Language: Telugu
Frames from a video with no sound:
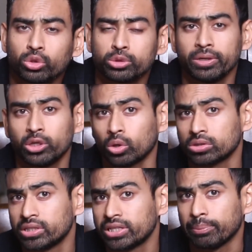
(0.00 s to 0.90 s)
టాక్సిక్
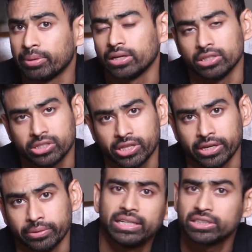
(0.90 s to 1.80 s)
కెమికల్స్ ఉన్నాయి
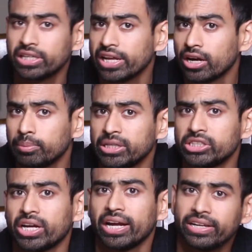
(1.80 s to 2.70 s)
అందుకే ఎల్లప్పుడూ
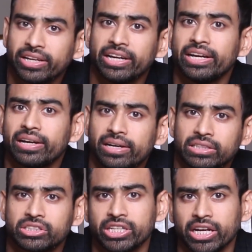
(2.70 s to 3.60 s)
ఇంగ్రీడియంట్ లిస్ట్
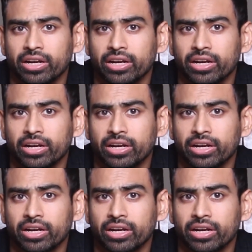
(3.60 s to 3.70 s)
ని చెక్